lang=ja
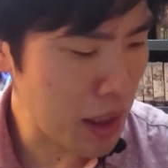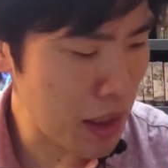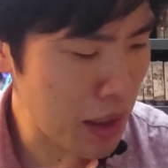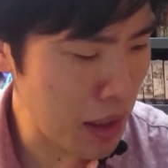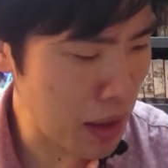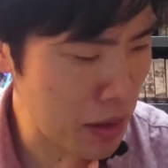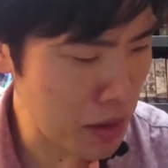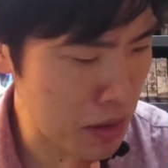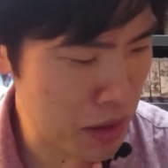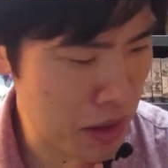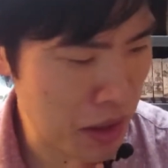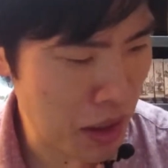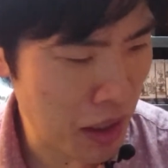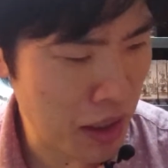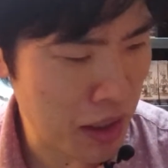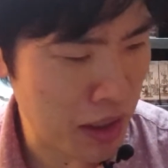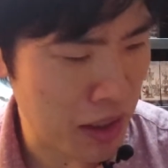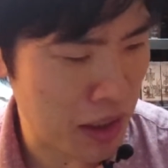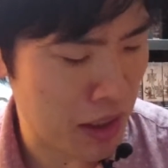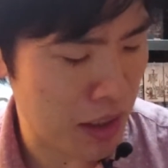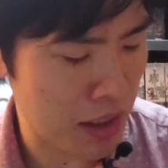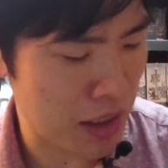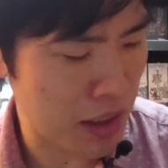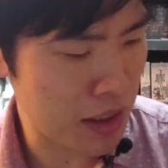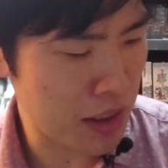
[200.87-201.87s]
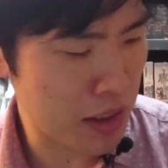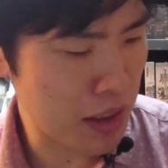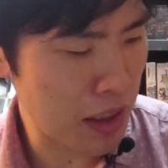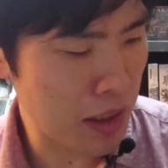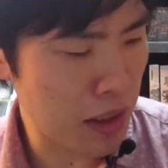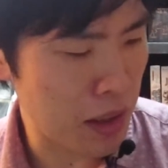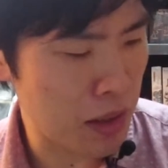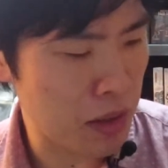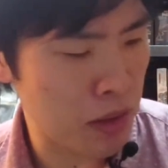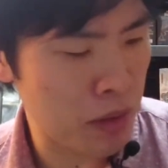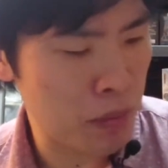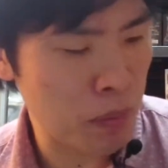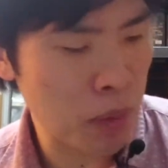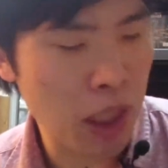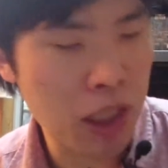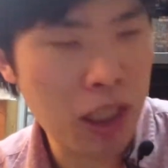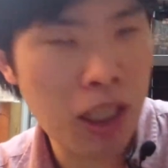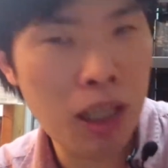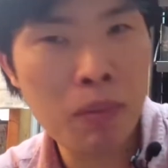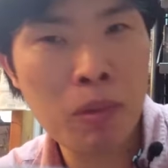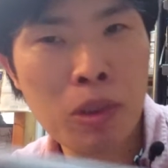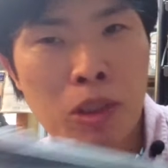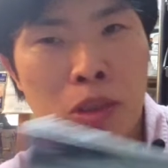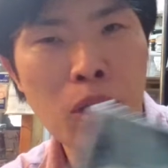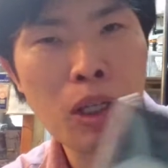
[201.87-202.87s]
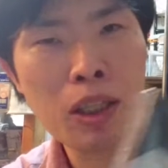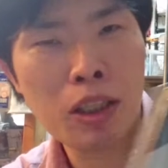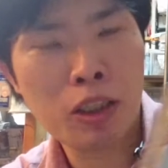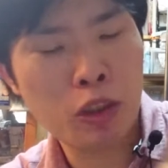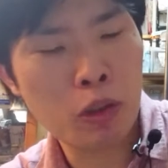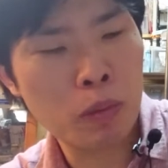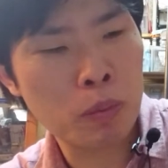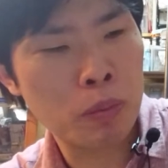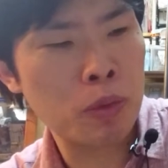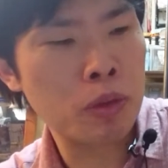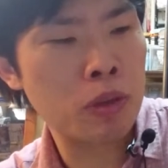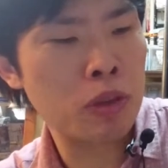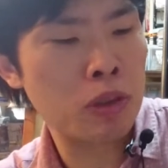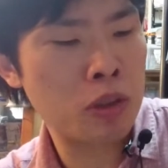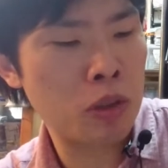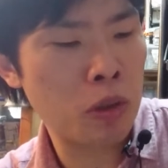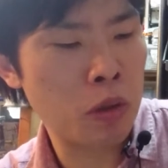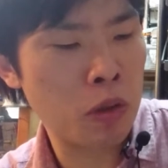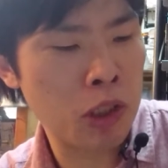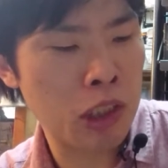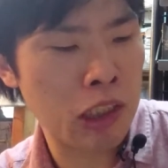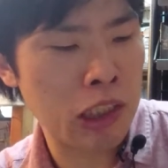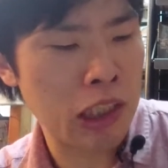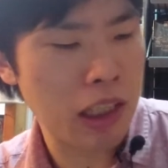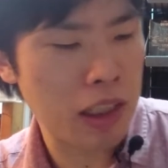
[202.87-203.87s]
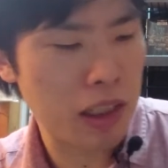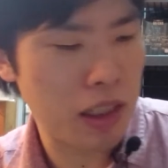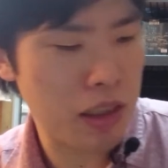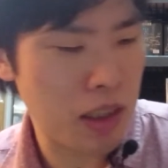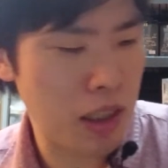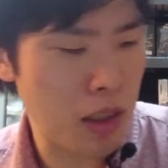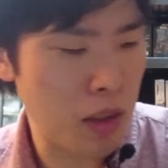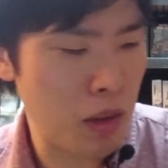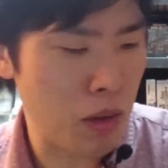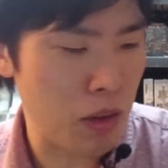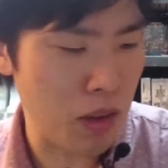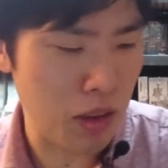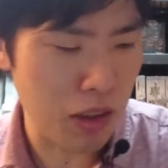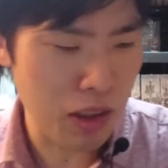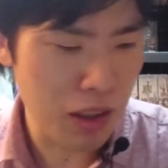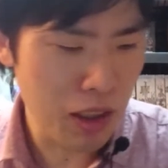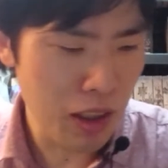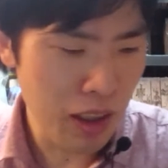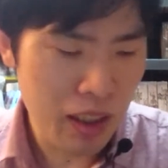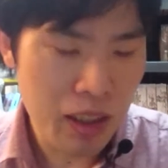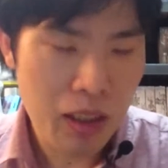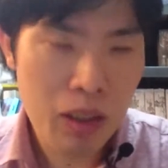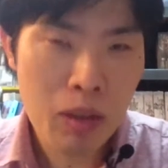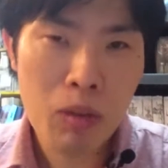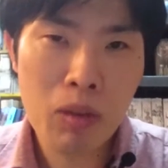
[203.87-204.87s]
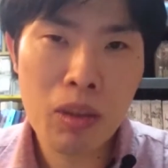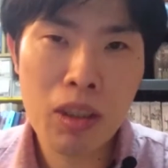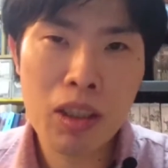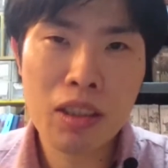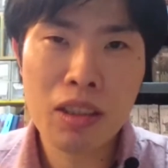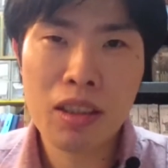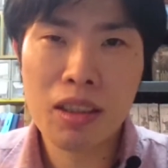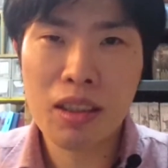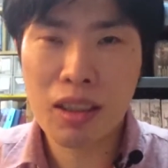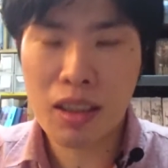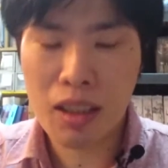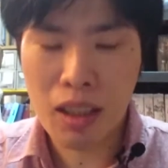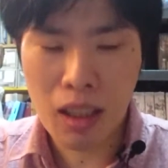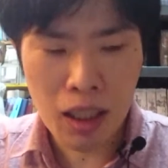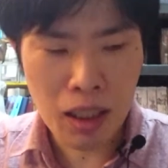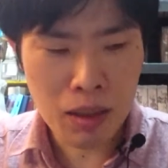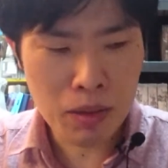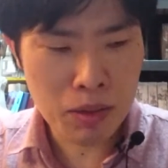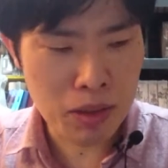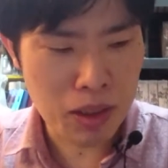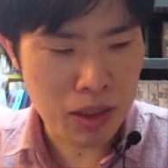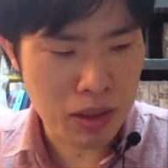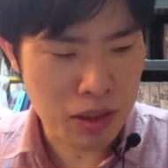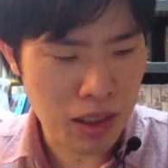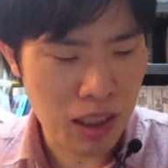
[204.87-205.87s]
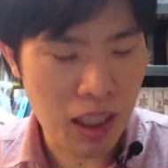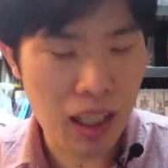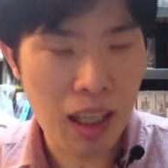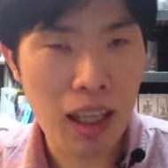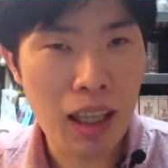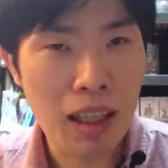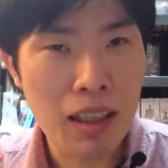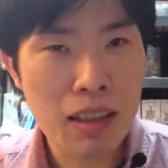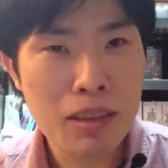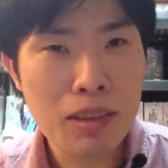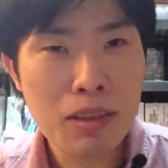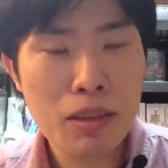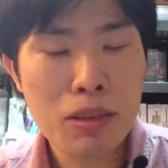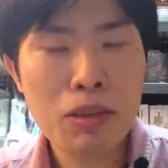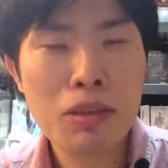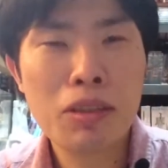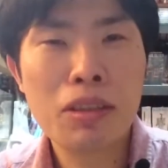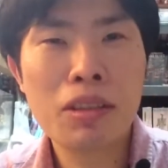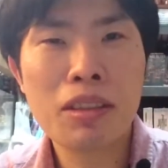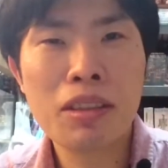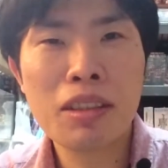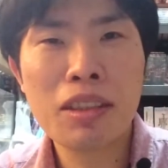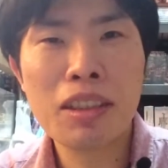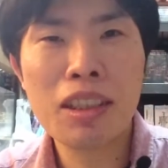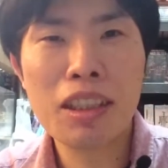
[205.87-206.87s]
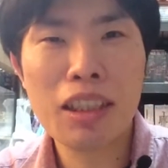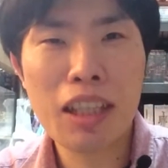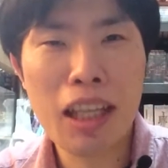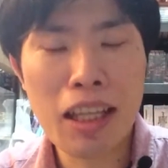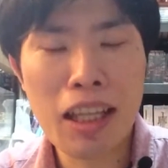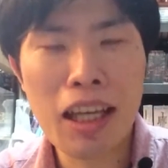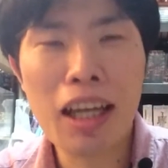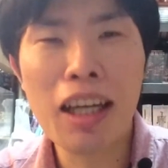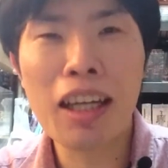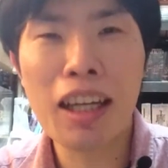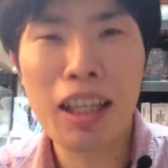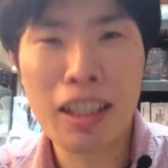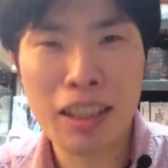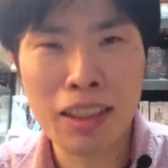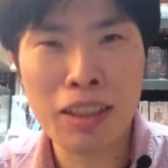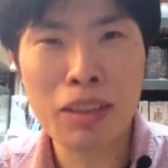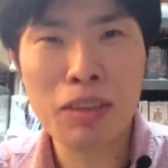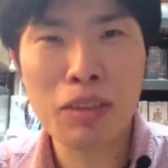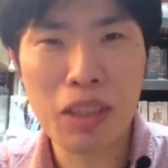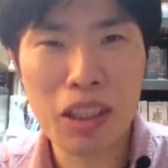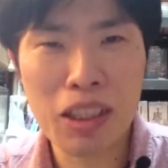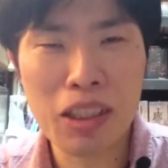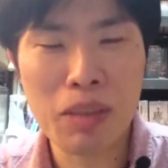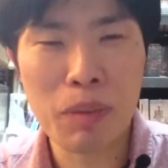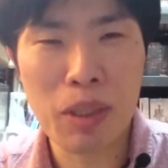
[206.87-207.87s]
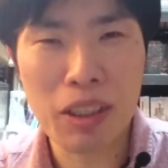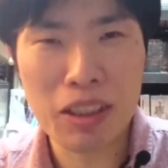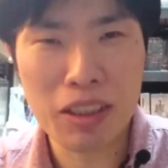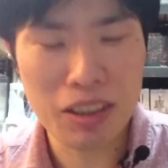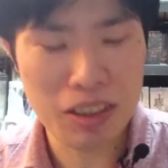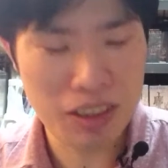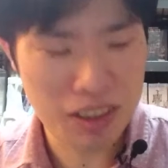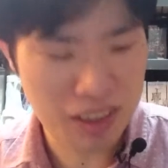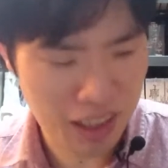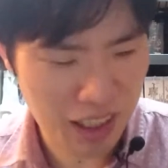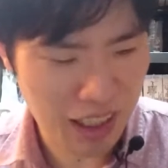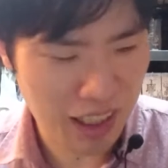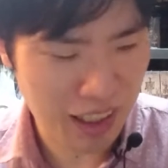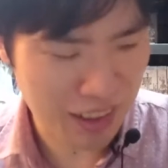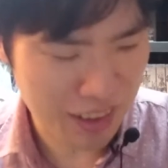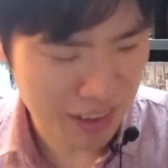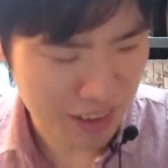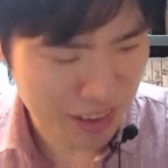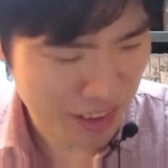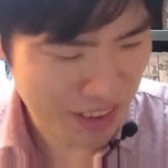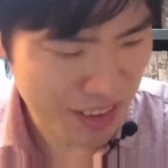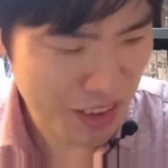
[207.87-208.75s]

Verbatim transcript: 立てる製品、仕立てる、まあ、ゲームズワークショップ商品なんですけど、これ、あのですね、普通に値段がインフレします。はい。